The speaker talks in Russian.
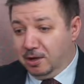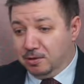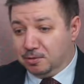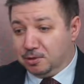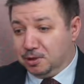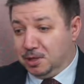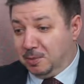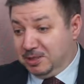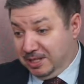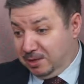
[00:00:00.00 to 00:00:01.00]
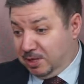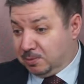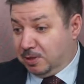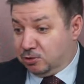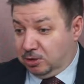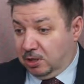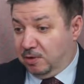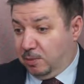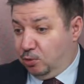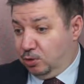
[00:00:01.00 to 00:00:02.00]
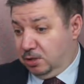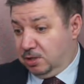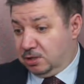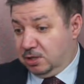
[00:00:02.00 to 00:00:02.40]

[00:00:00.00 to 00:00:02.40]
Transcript: Вот. И аптекарь меня спрашивает, как вы обходитесь?